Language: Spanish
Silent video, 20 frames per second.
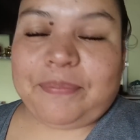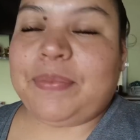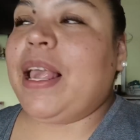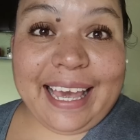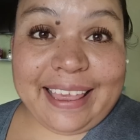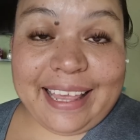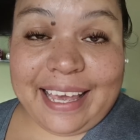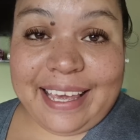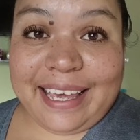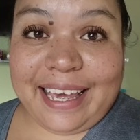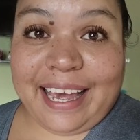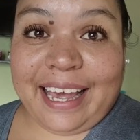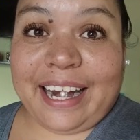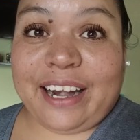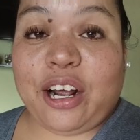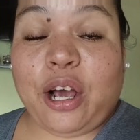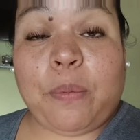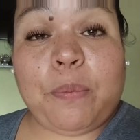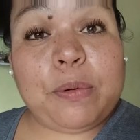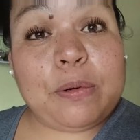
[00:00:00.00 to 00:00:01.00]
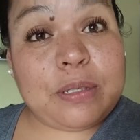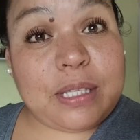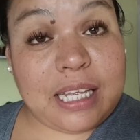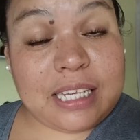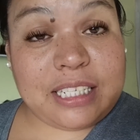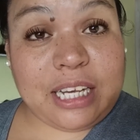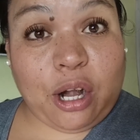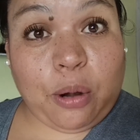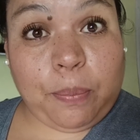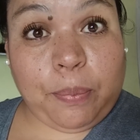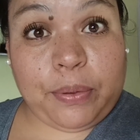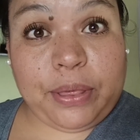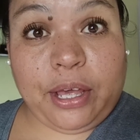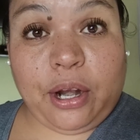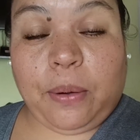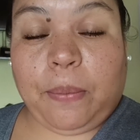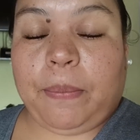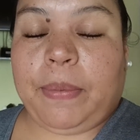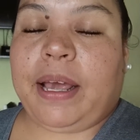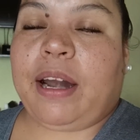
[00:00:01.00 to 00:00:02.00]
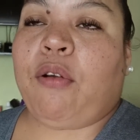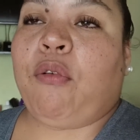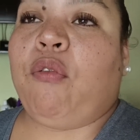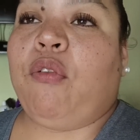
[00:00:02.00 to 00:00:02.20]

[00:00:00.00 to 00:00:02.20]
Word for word: El día de ayer, como ustedes ya lo pudieron ver,